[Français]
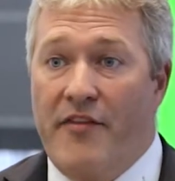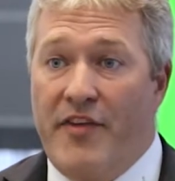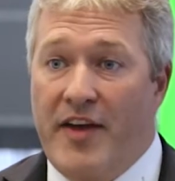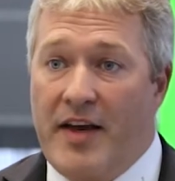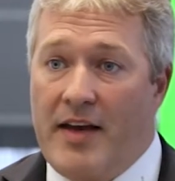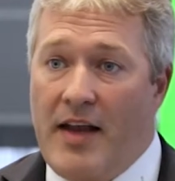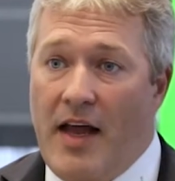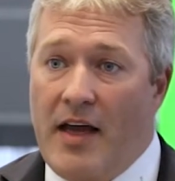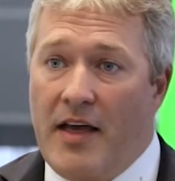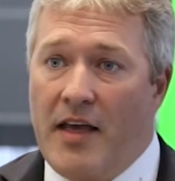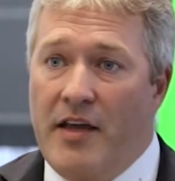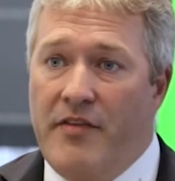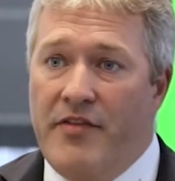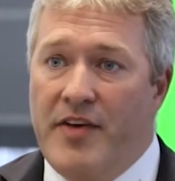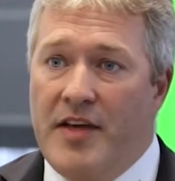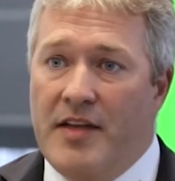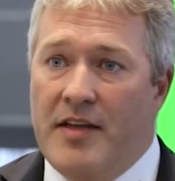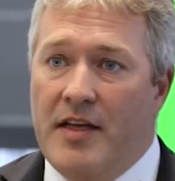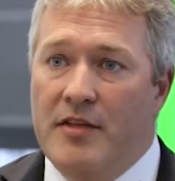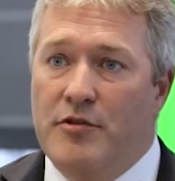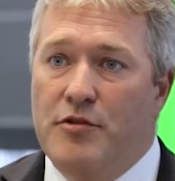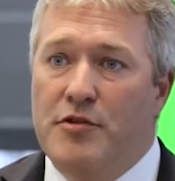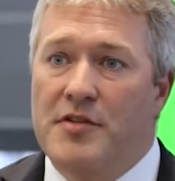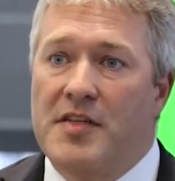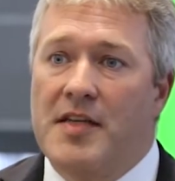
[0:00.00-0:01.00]
Avec l'arrivée
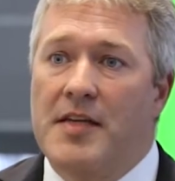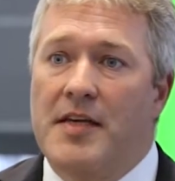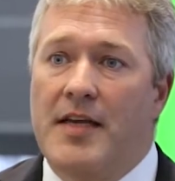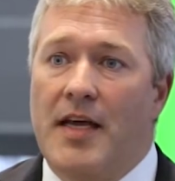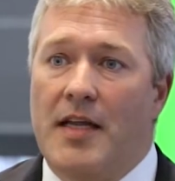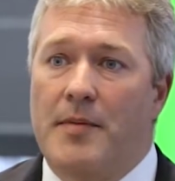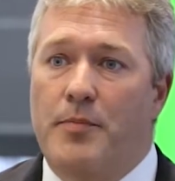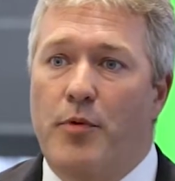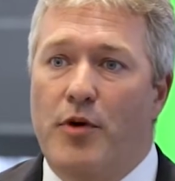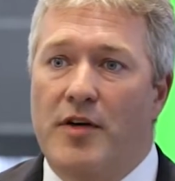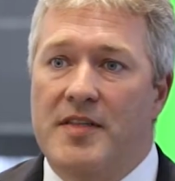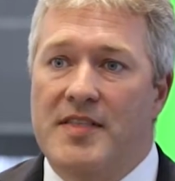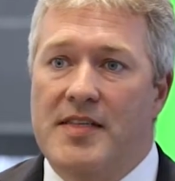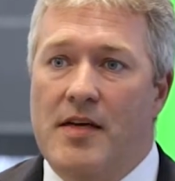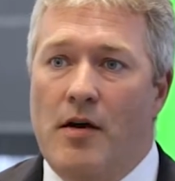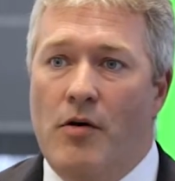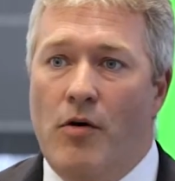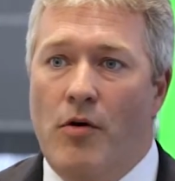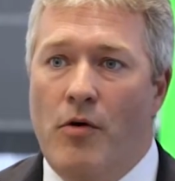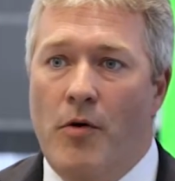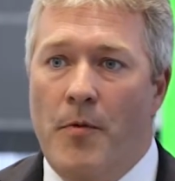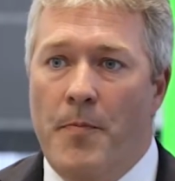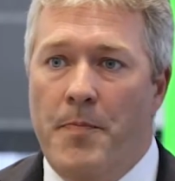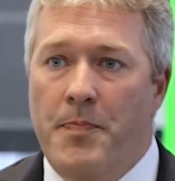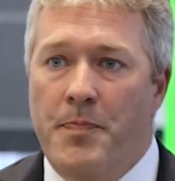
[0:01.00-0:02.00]
d'Industrie
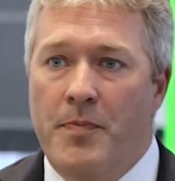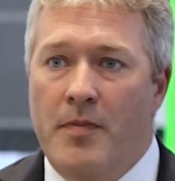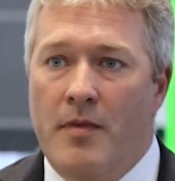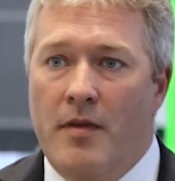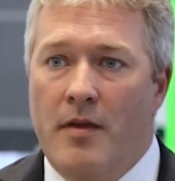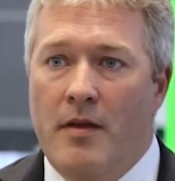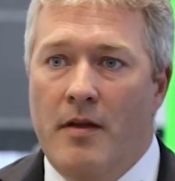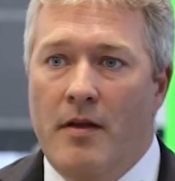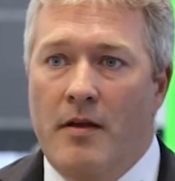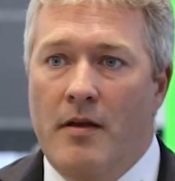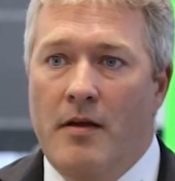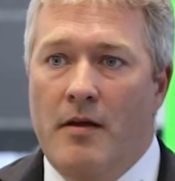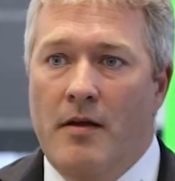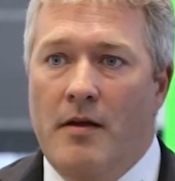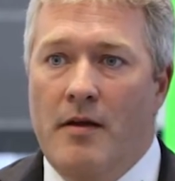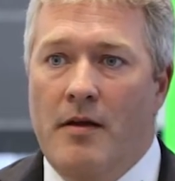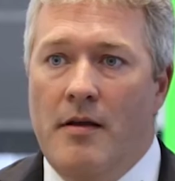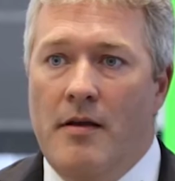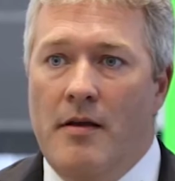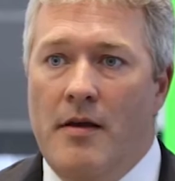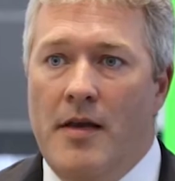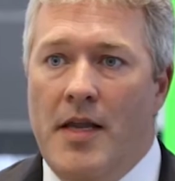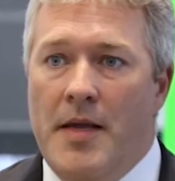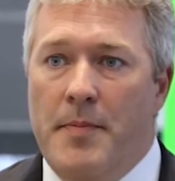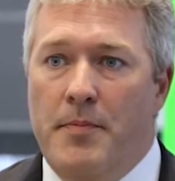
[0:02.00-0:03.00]
4.0,
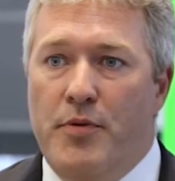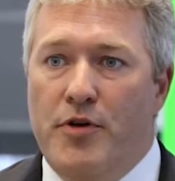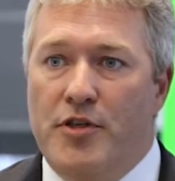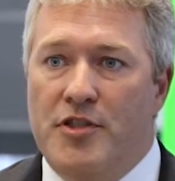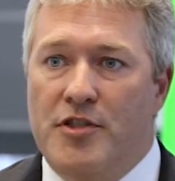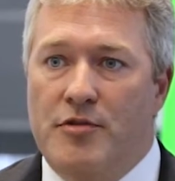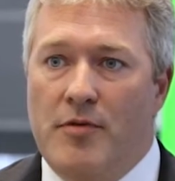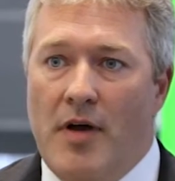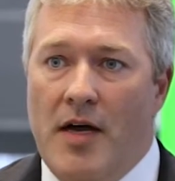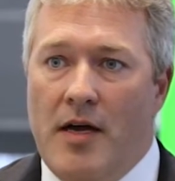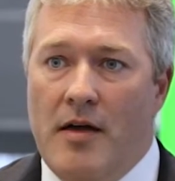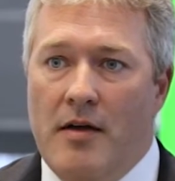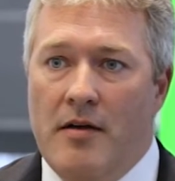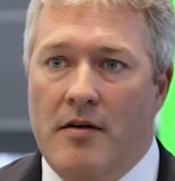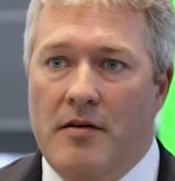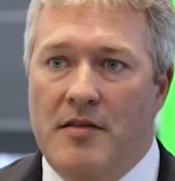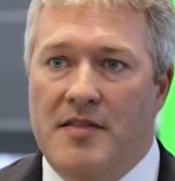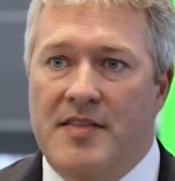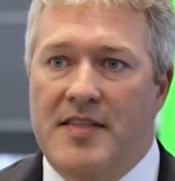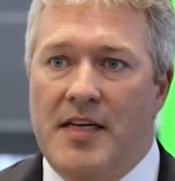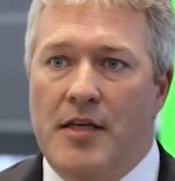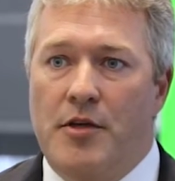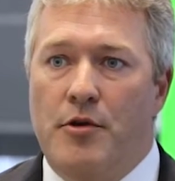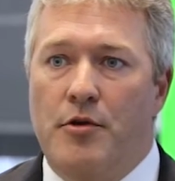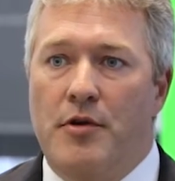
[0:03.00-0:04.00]
les besoins en
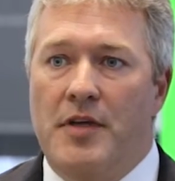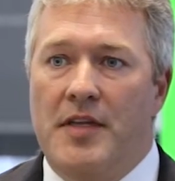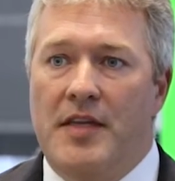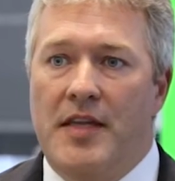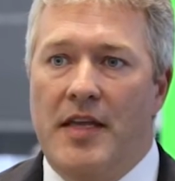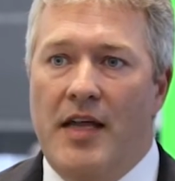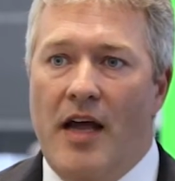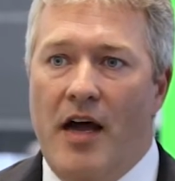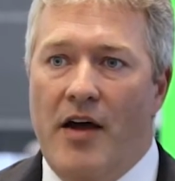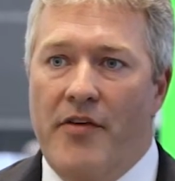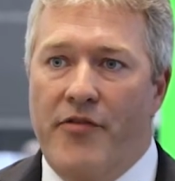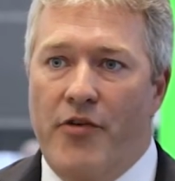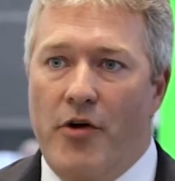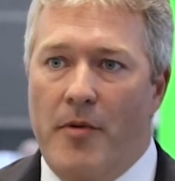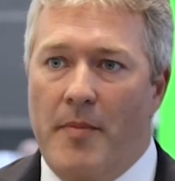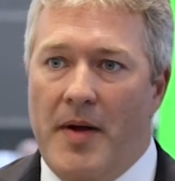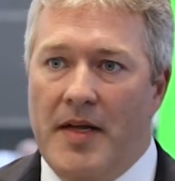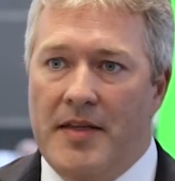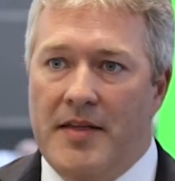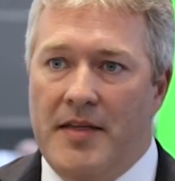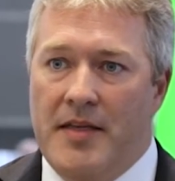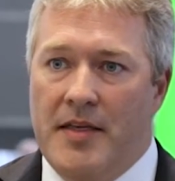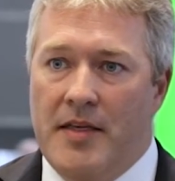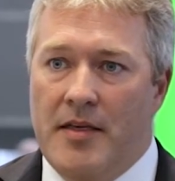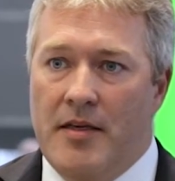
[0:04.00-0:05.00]
sécurité
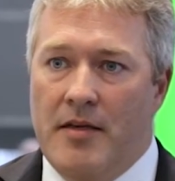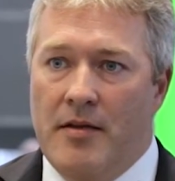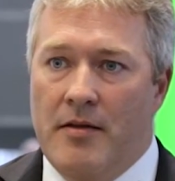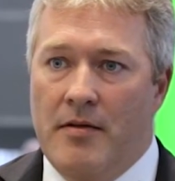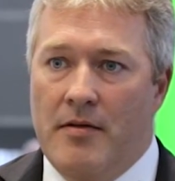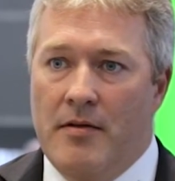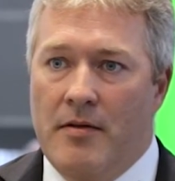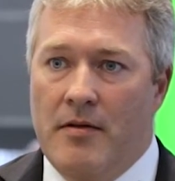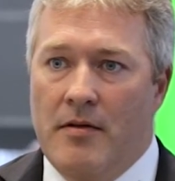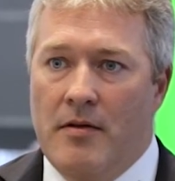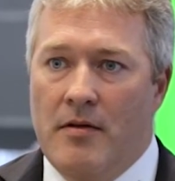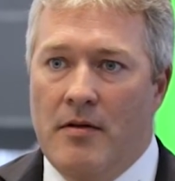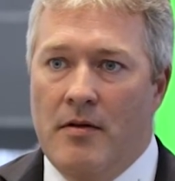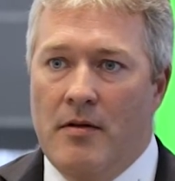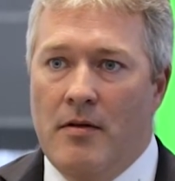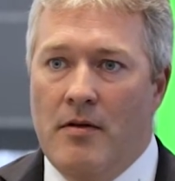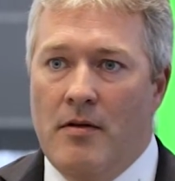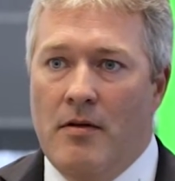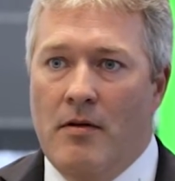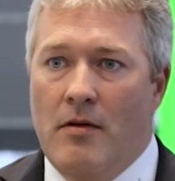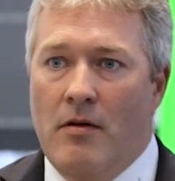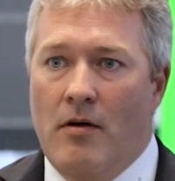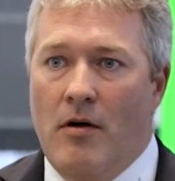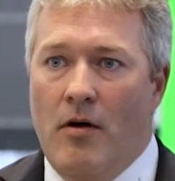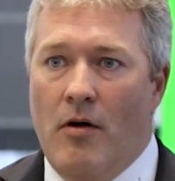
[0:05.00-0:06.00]
informatique
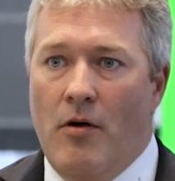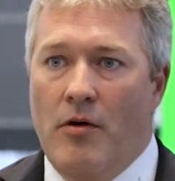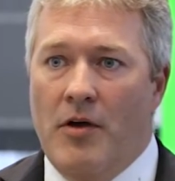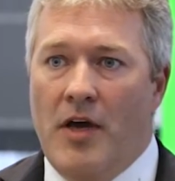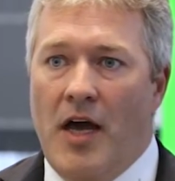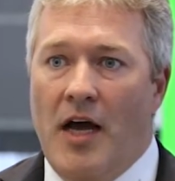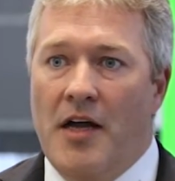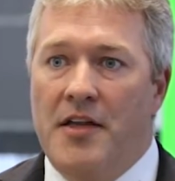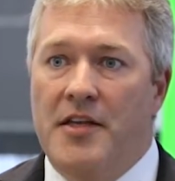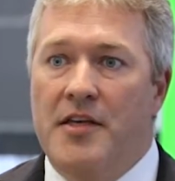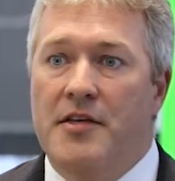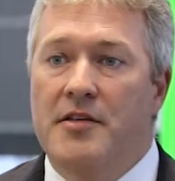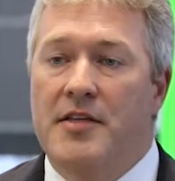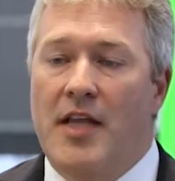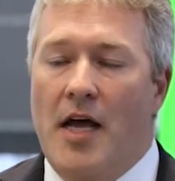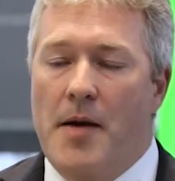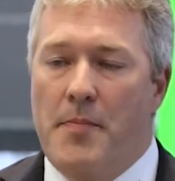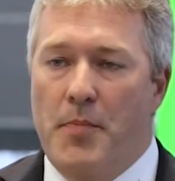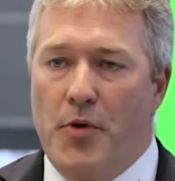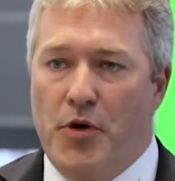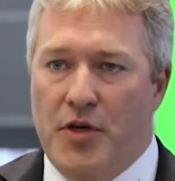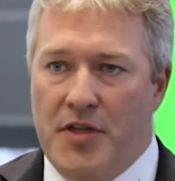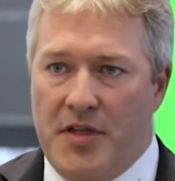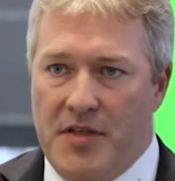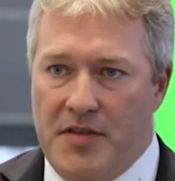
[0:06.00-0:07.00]
ont gagné en
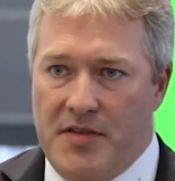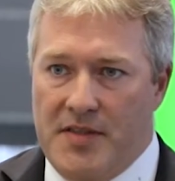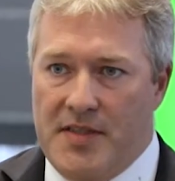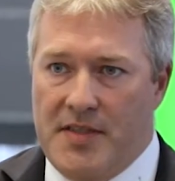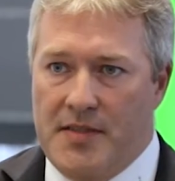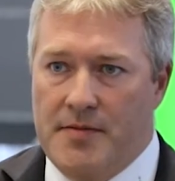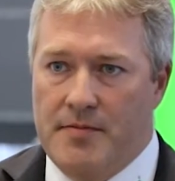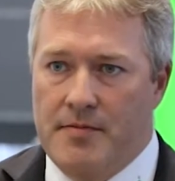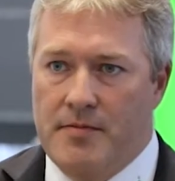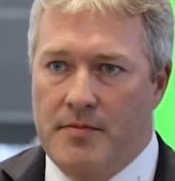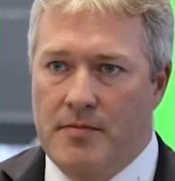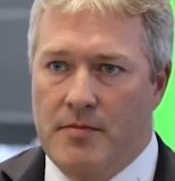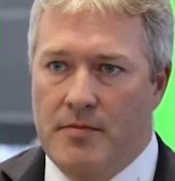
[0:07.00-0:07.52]
importance.